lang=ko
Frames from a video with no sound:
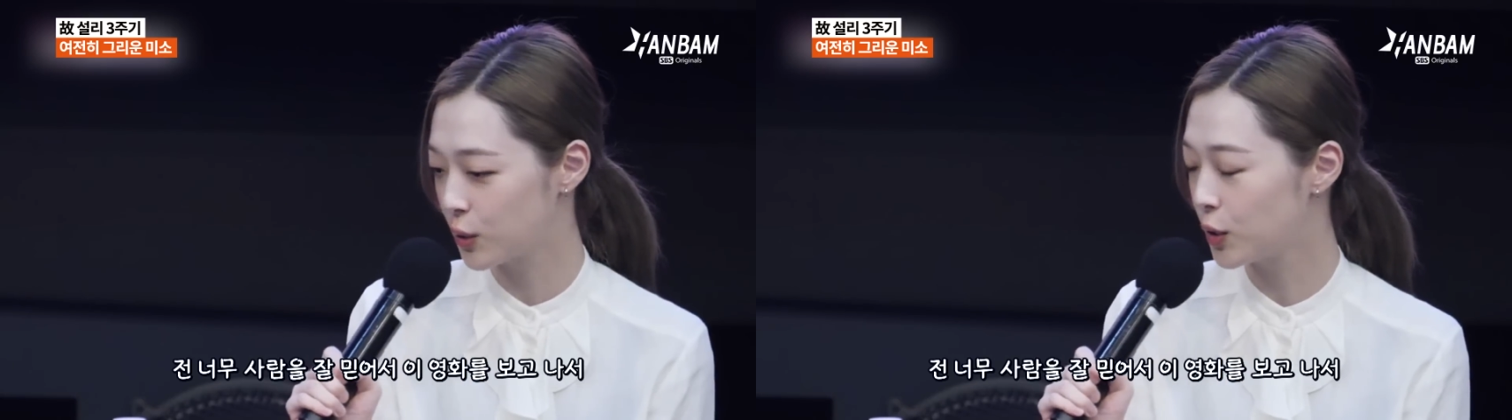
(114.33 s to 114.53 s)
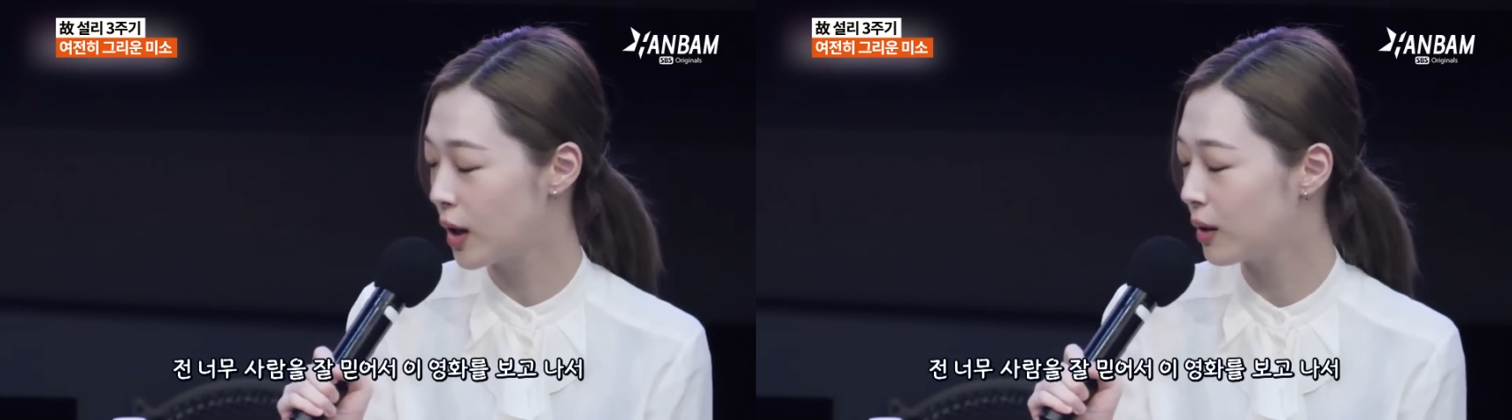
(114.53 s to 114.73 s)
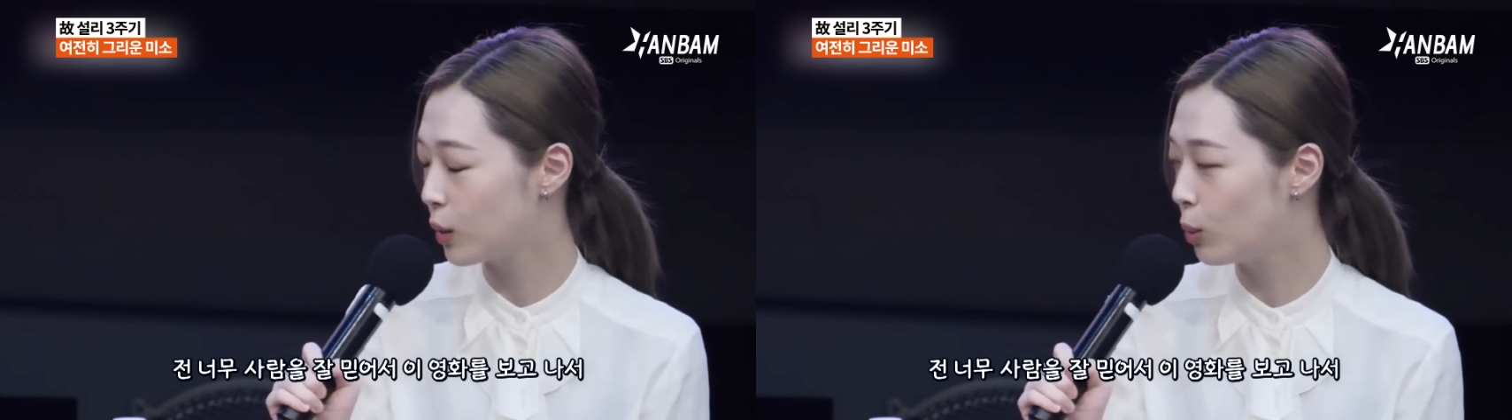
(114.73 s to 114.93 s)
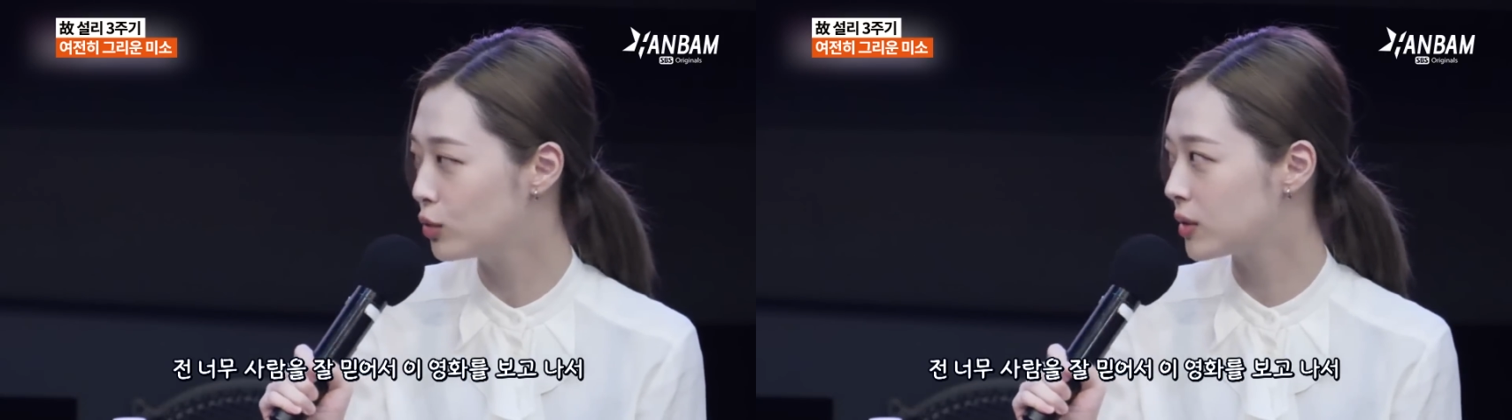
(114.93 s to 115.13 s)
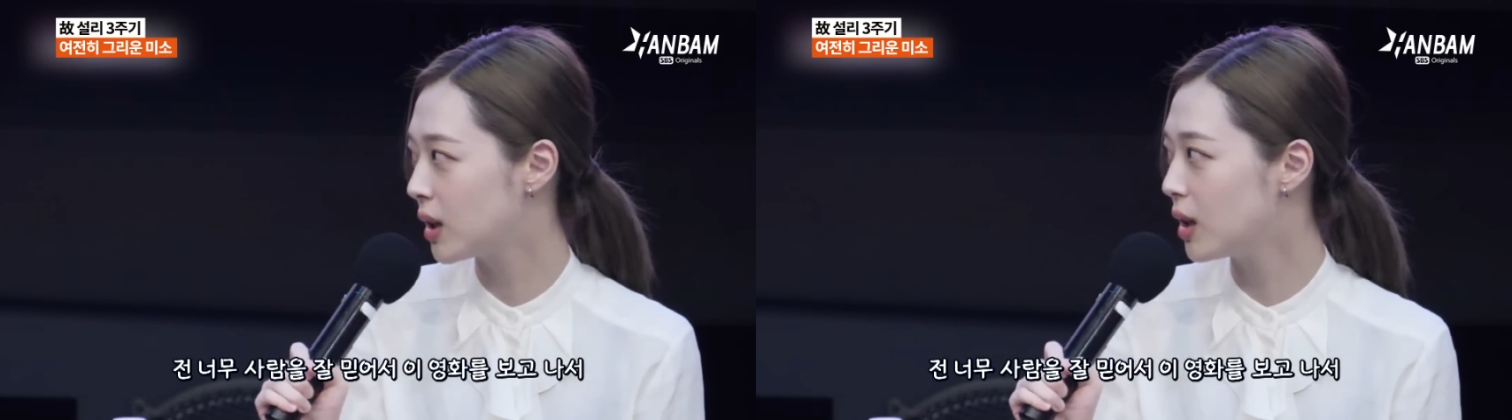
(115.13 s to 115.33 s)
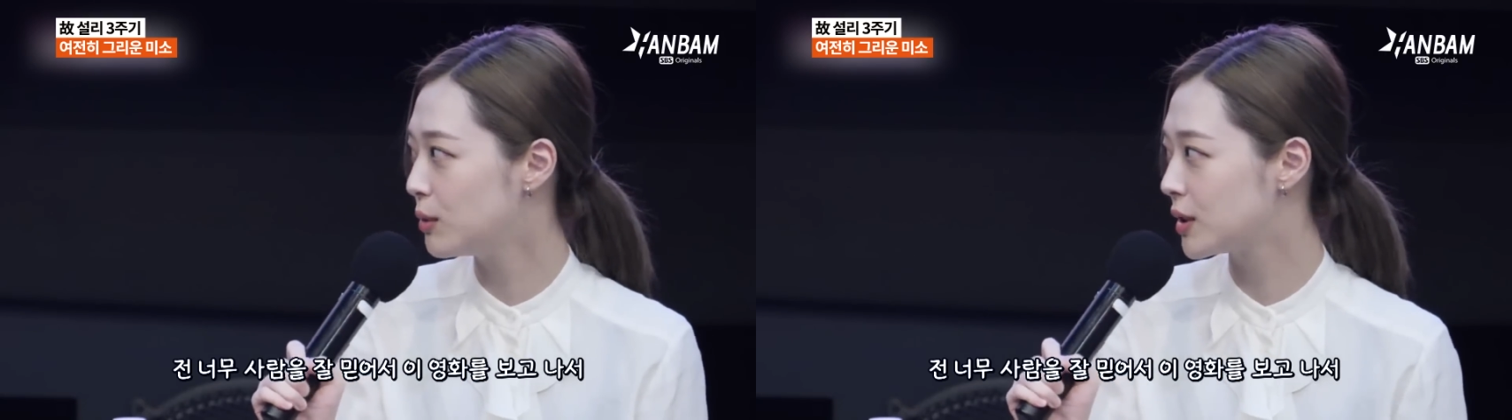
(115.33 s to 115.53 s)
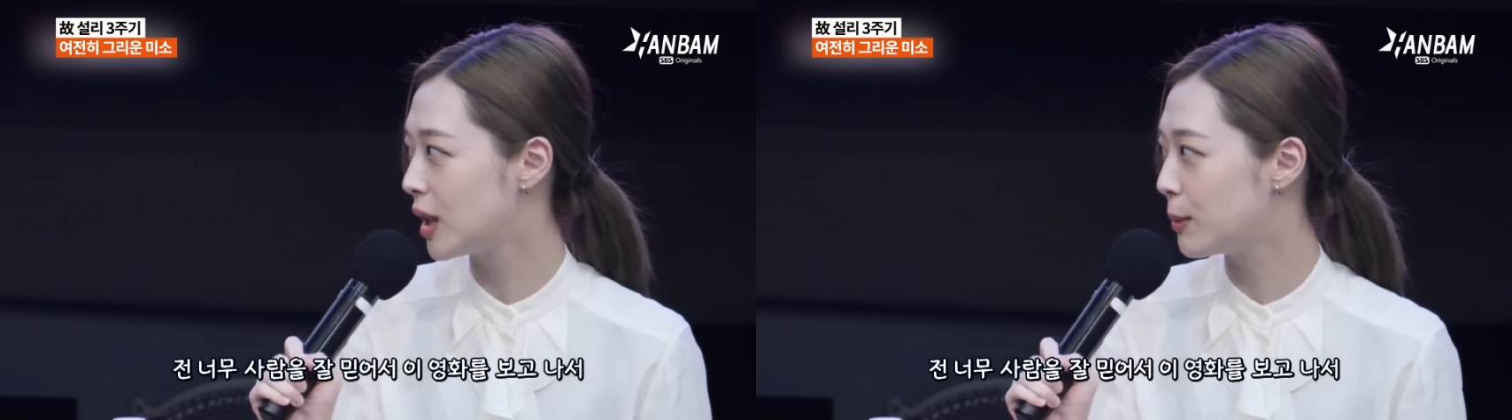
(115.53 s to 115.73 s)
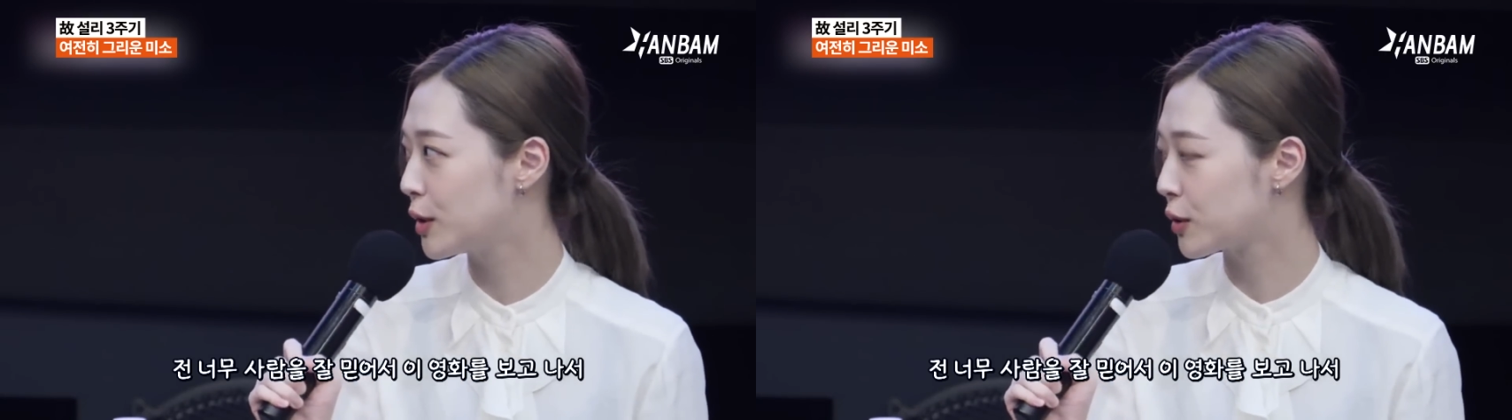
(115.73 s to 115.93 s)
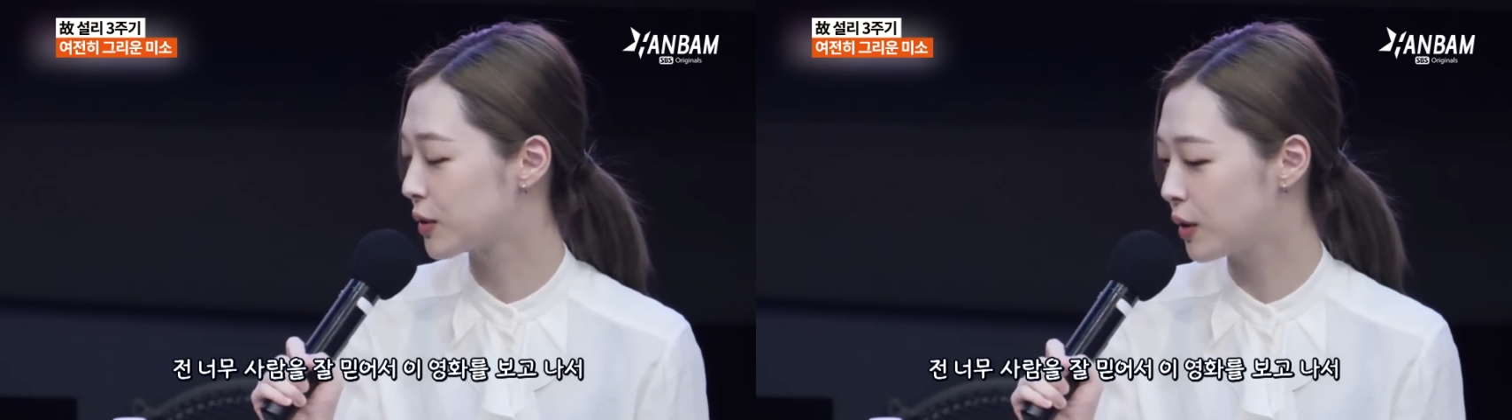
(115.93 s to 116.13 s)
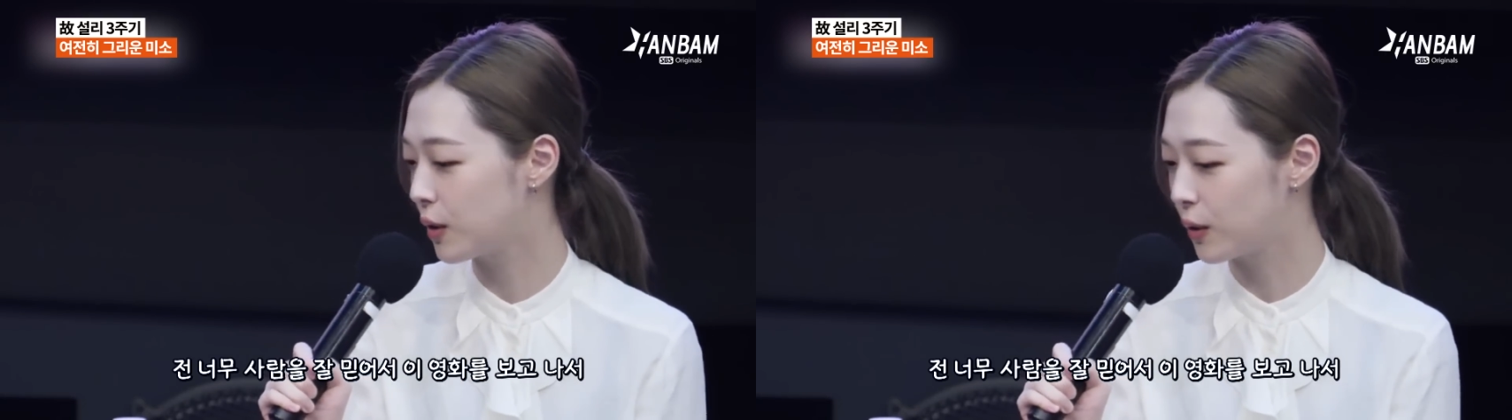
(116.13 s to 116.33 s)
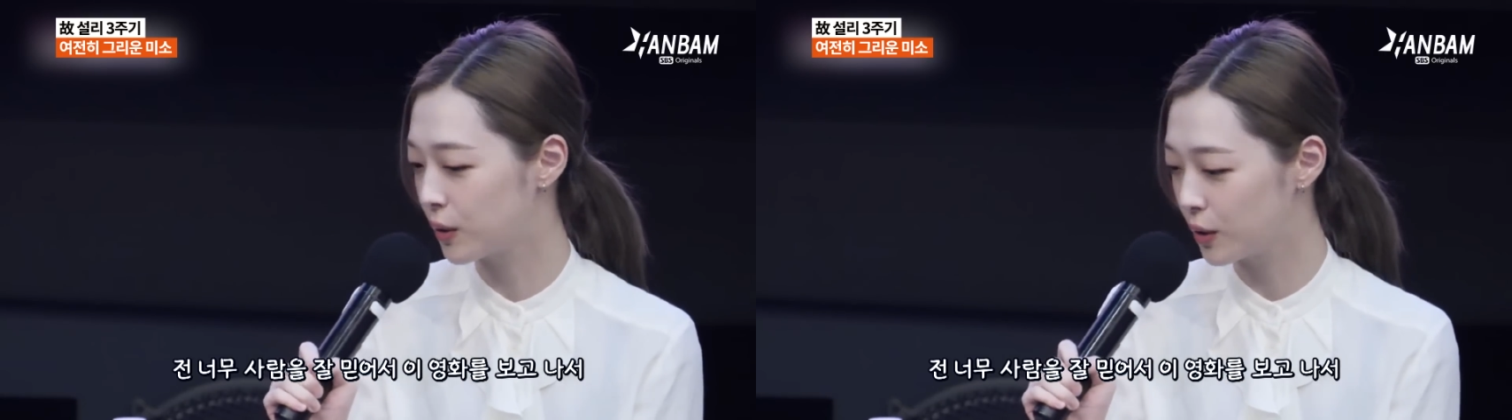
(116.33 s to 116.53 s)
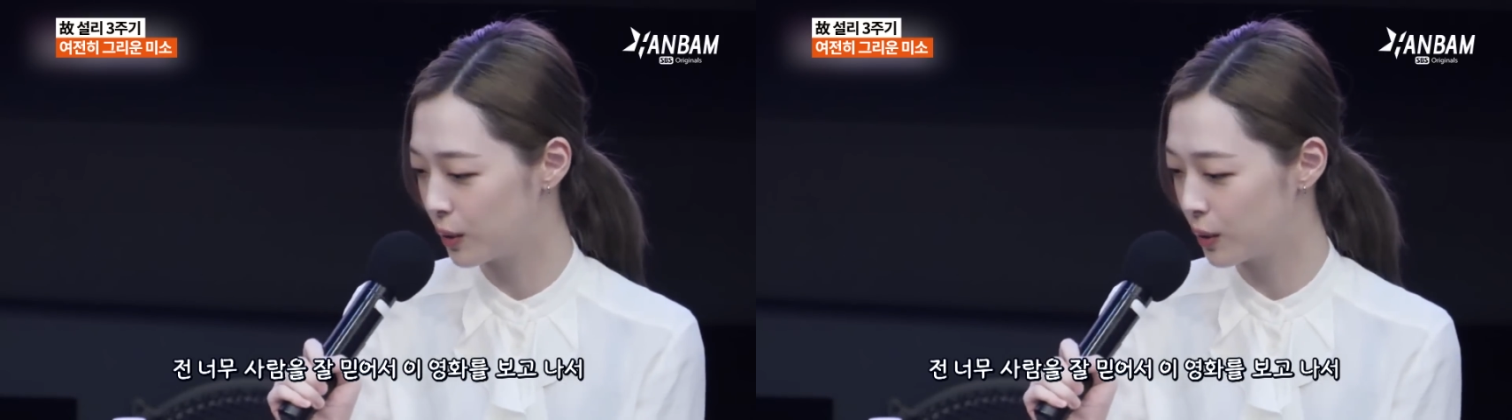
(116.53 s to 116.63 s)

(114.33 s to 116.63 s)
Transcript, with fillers: 저는 너무 사람을 잘 믿어서